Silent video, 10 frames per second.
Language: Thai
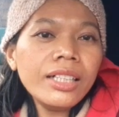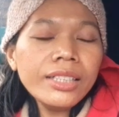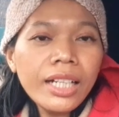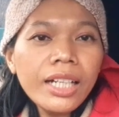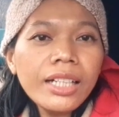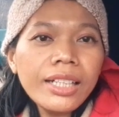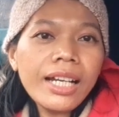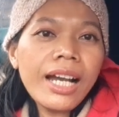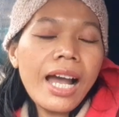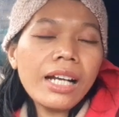เยอะๆ
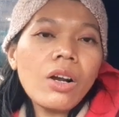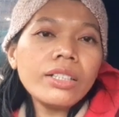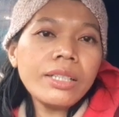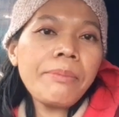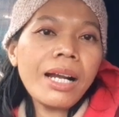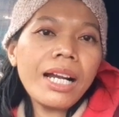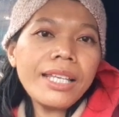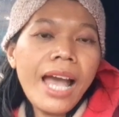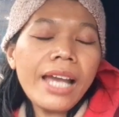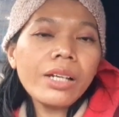นะคะก็จะมาข
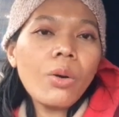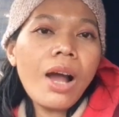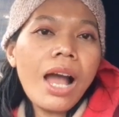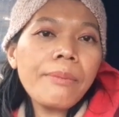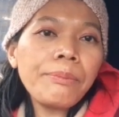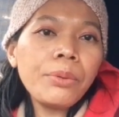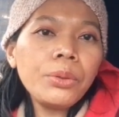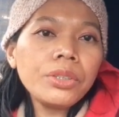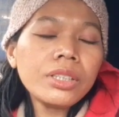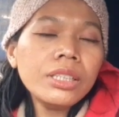ยายความพู
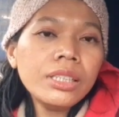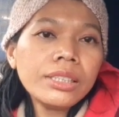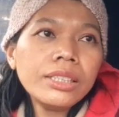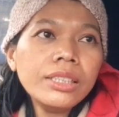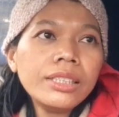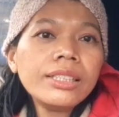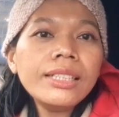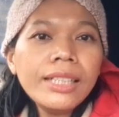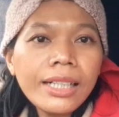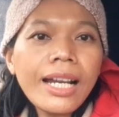ดถึง
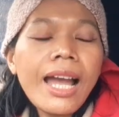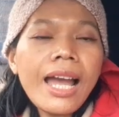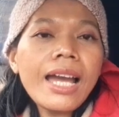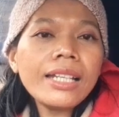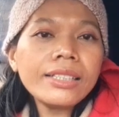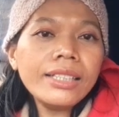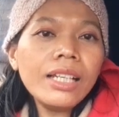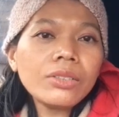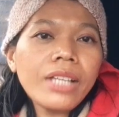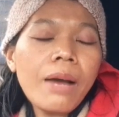เรื่องงานที่
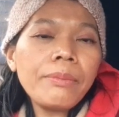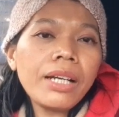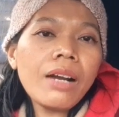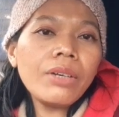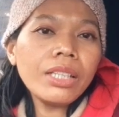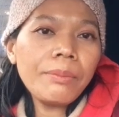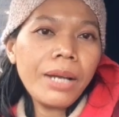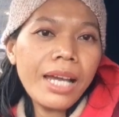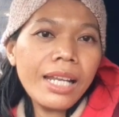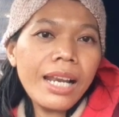เราทำนะคะว่าทำ
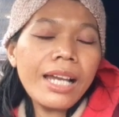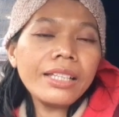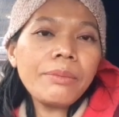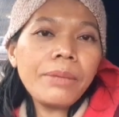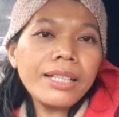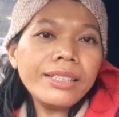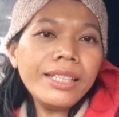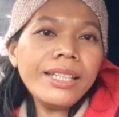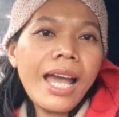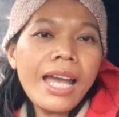งานอะไรทำงานที่
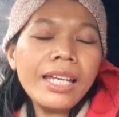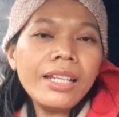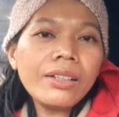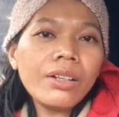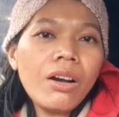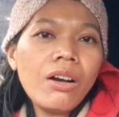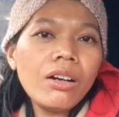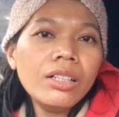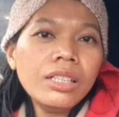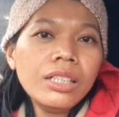ไหนแล้วก็
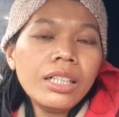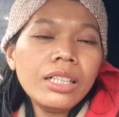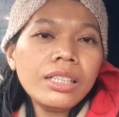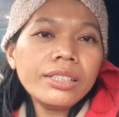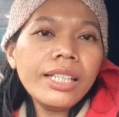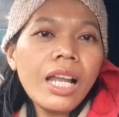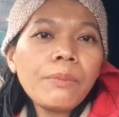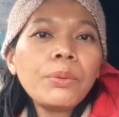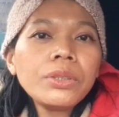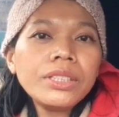ที่เรา
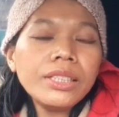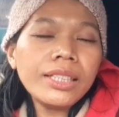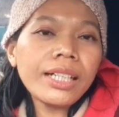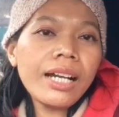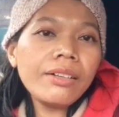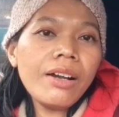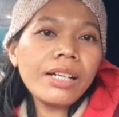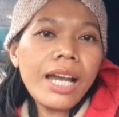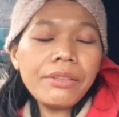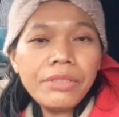พูดถึงนะคะว่า
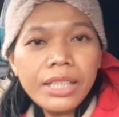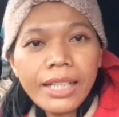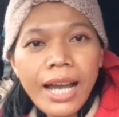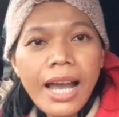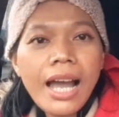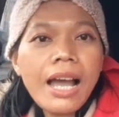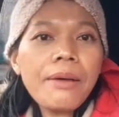งานวีคา